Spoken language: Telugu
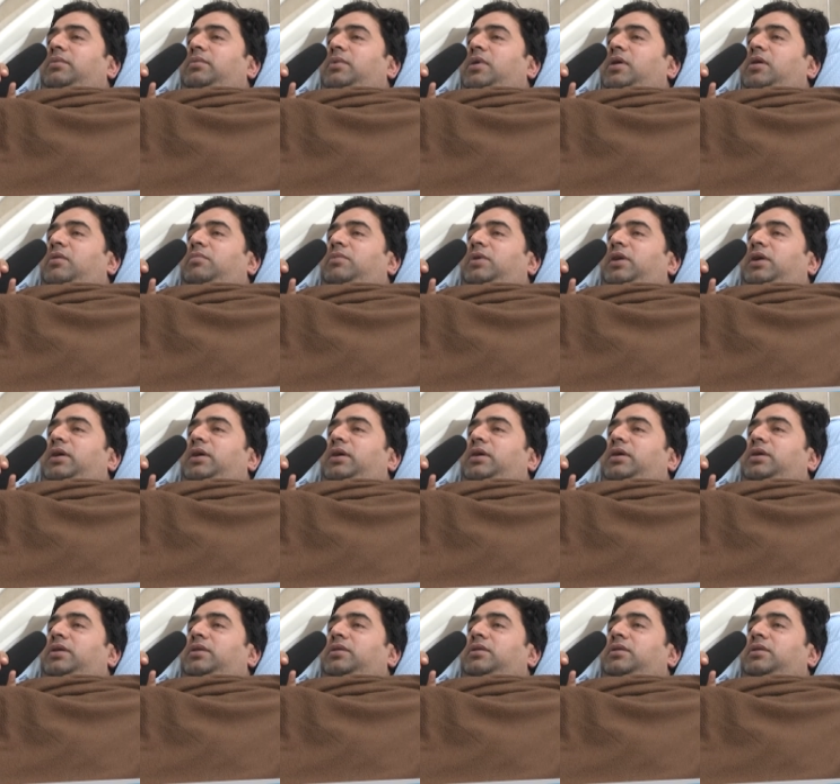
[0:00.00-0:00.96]
నార్మల్గా
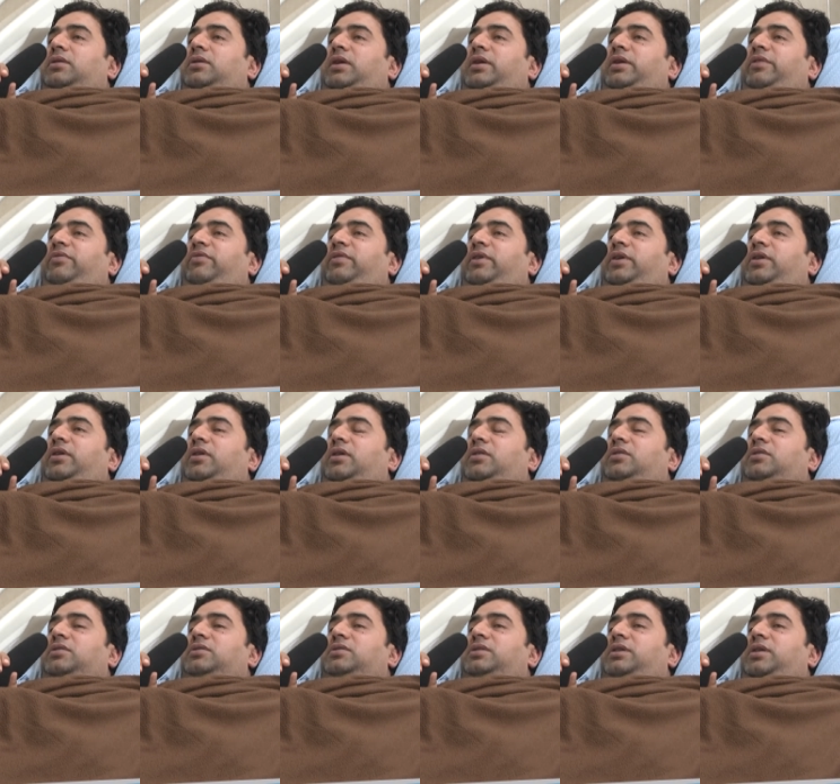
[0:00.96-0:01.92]
డిఫరెంట్
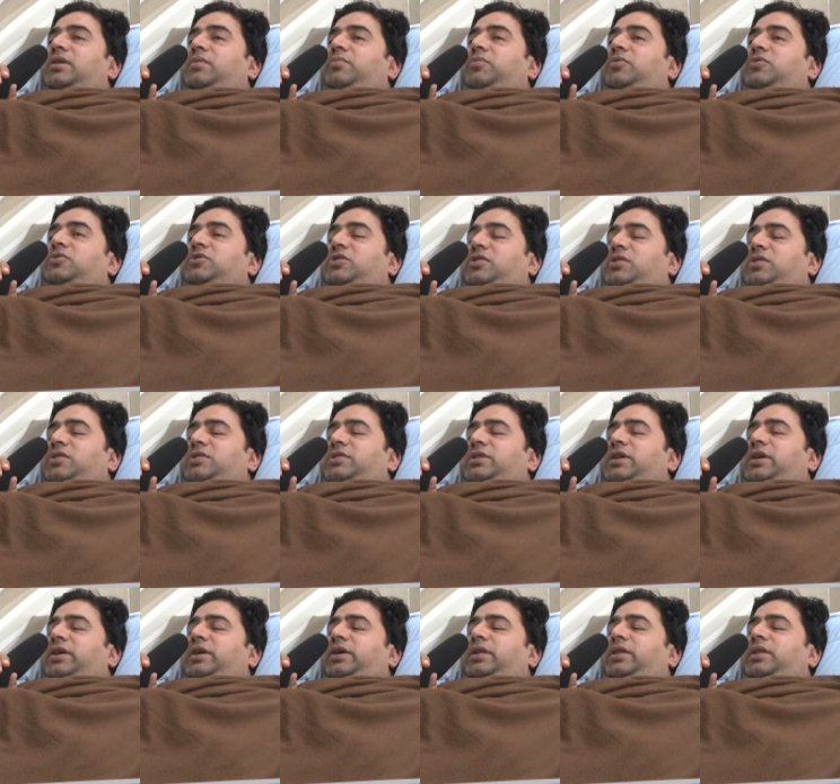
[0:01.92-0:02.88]
డాక్టర్స్ దగ్గర అప్రోచ్ అవ్వడం
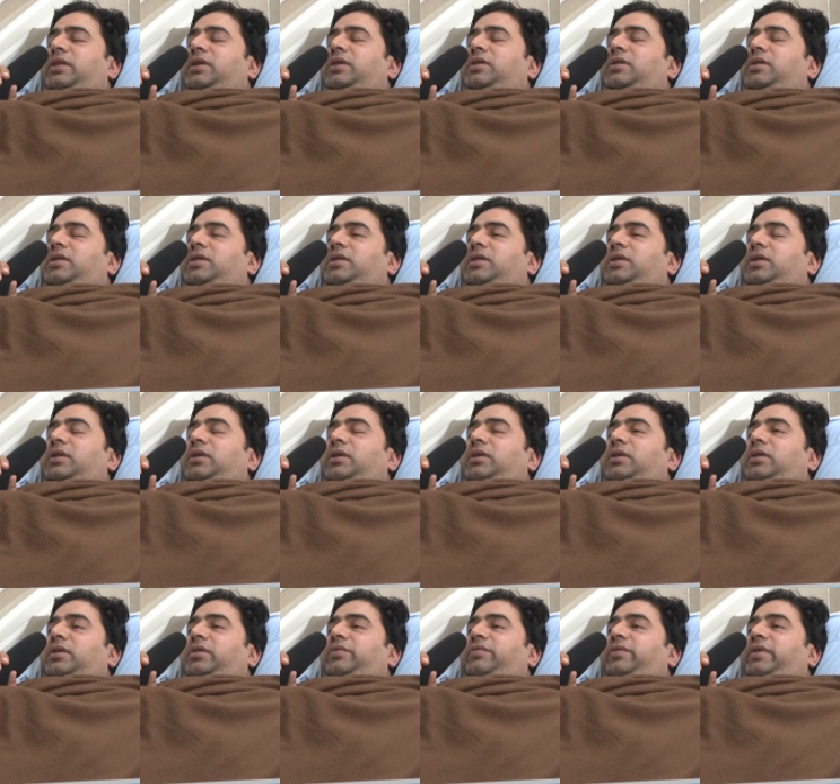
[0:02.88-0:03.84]
జరిగింది
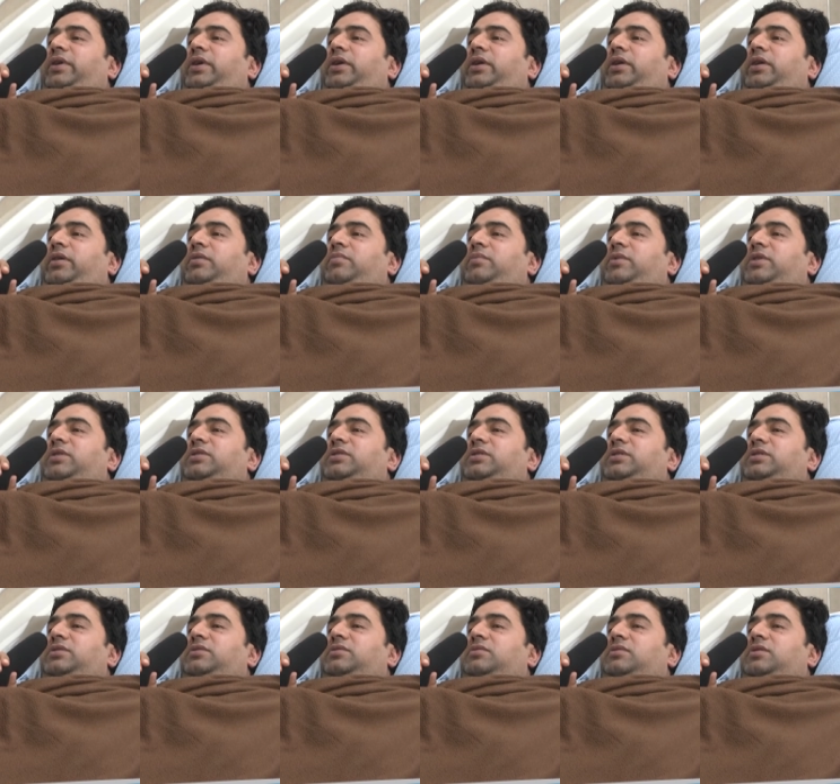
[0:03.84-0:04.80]
డిఫరెంట్ ట్రీట్మెంట్స్
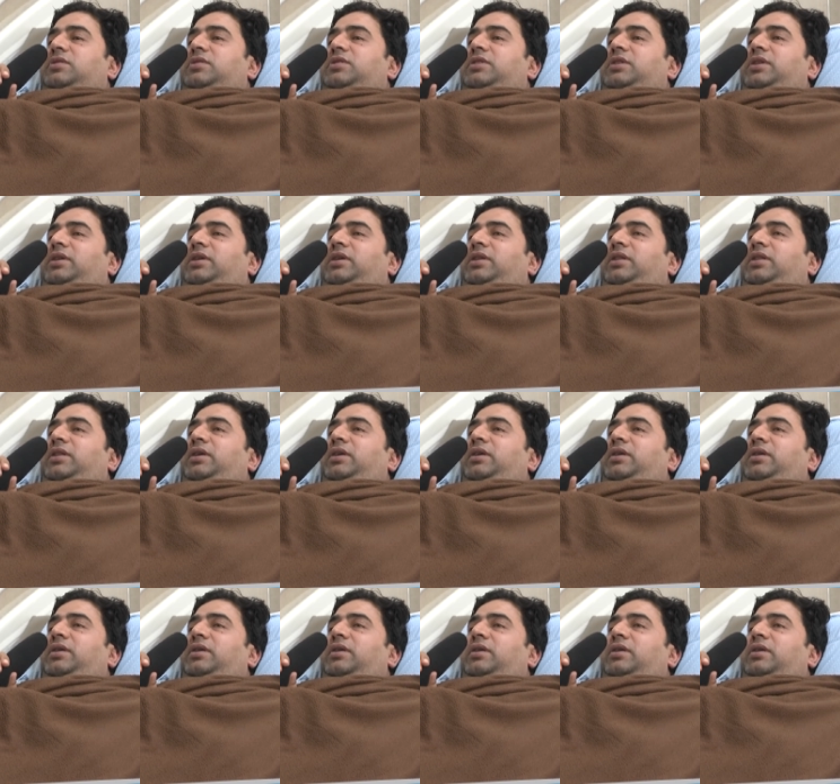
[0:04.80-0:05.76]
తీసుకోవడం జరిగింది
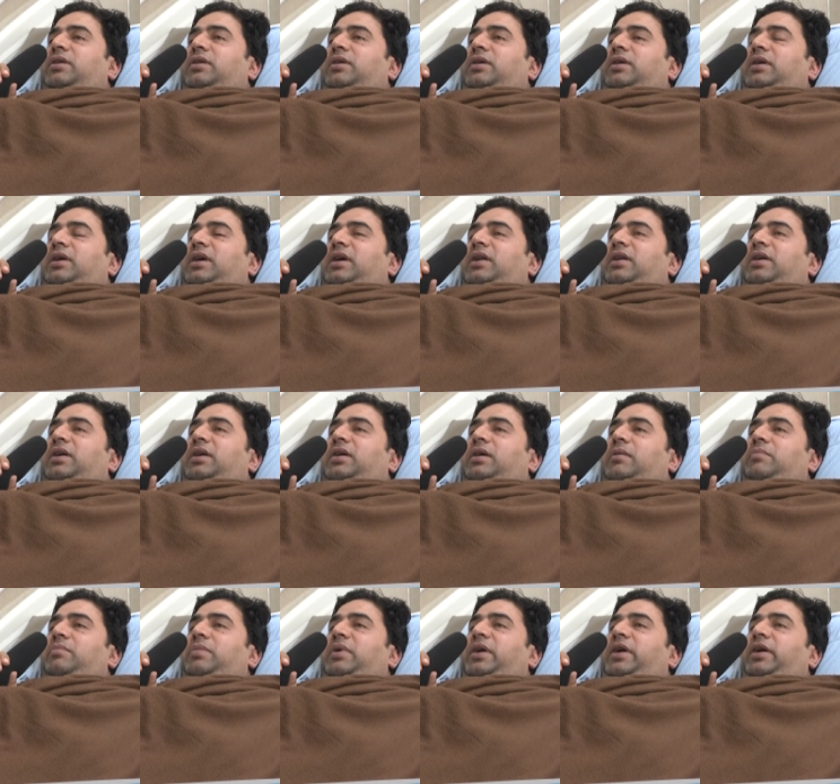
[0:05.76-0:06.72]
కానీ
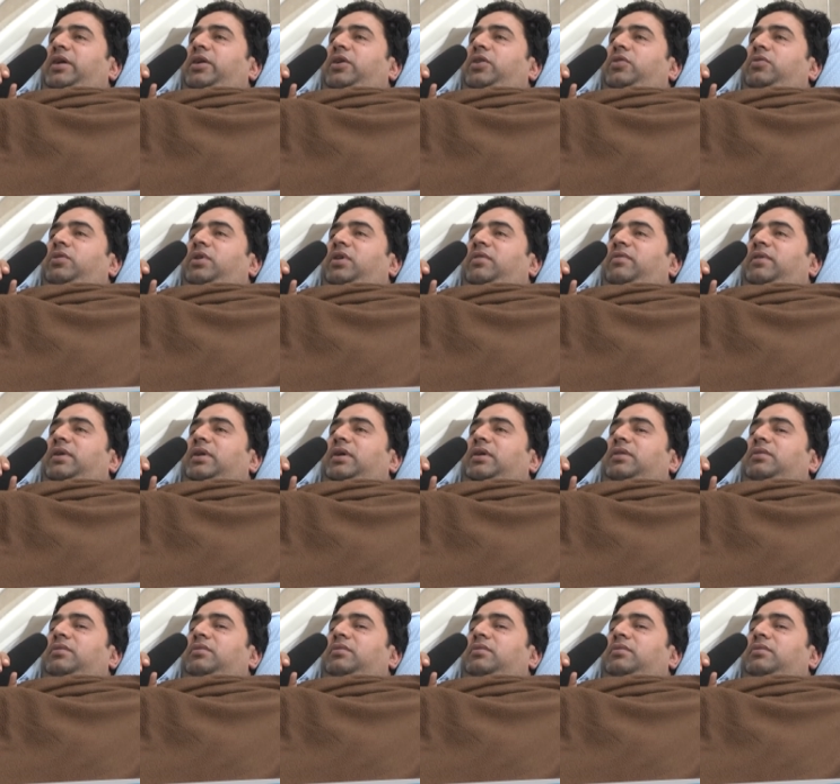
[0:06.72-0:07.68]
కంప్లీట్ క్యూర్
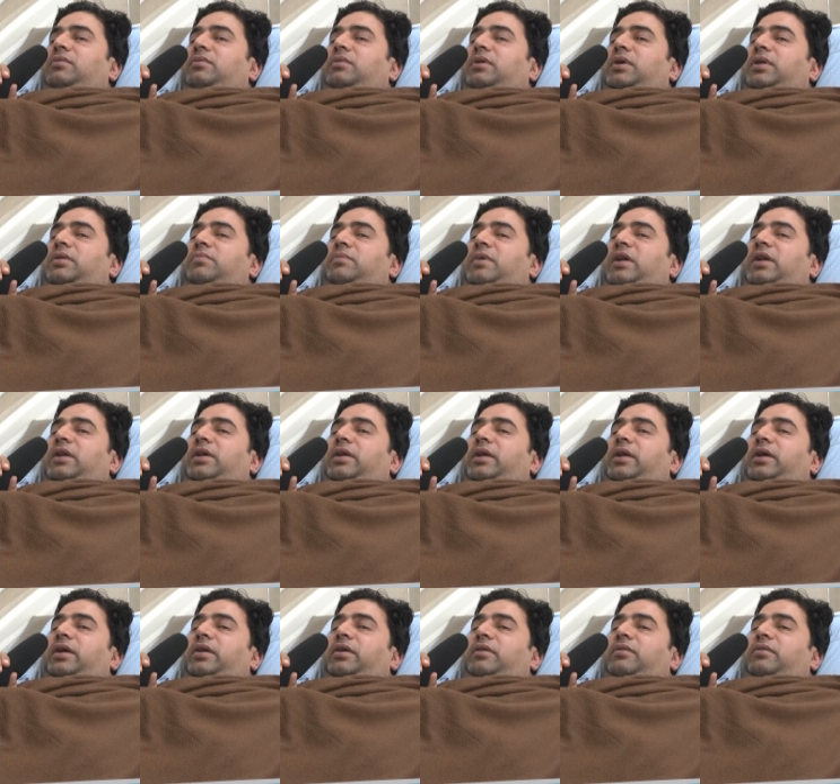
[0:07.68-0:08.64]
అవ్వలేదు అది మళ్ళీ
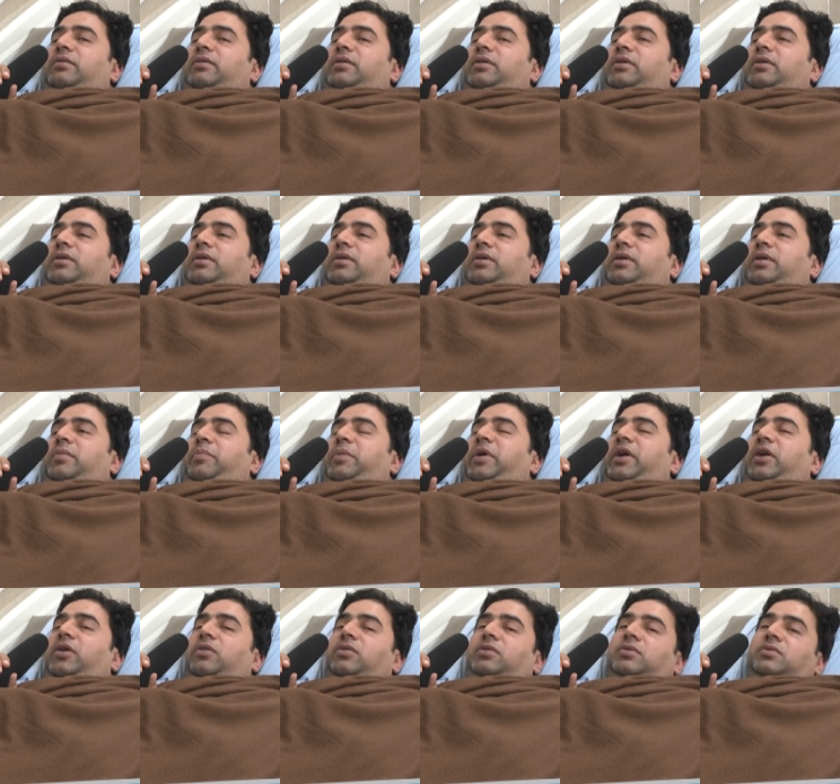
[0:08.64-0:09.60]
రికవ
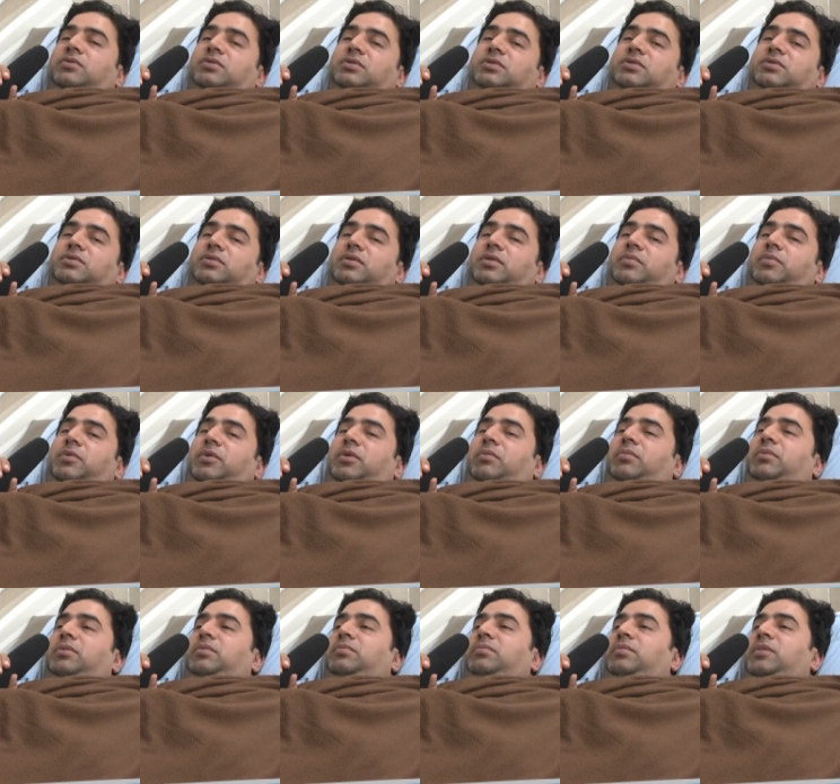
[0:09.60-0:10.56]
రిపీట్ అవుతూ వస్తుంది
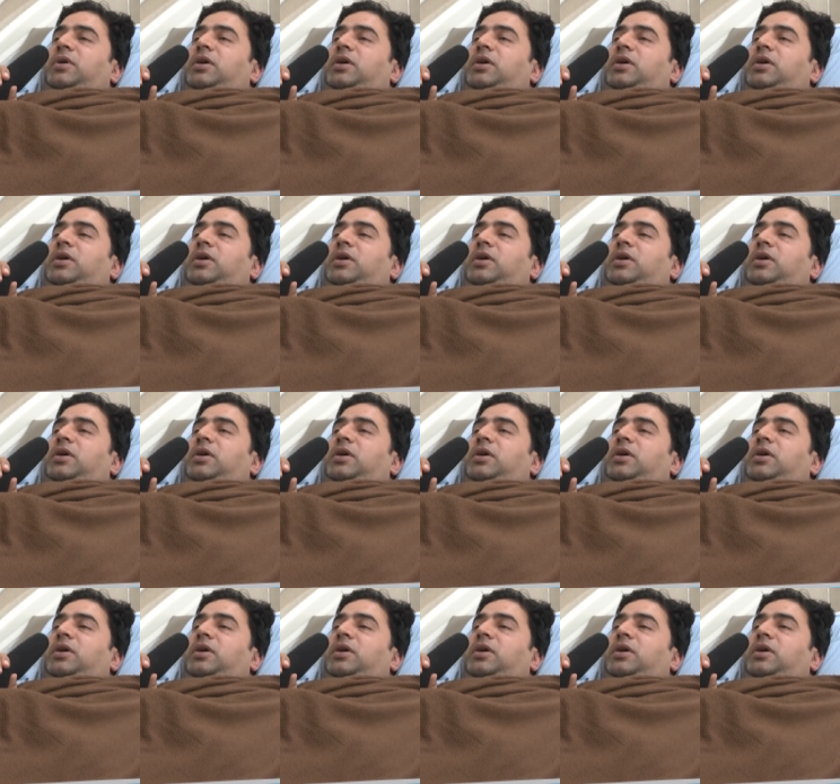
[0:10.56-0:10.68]
ప్రాబ్లం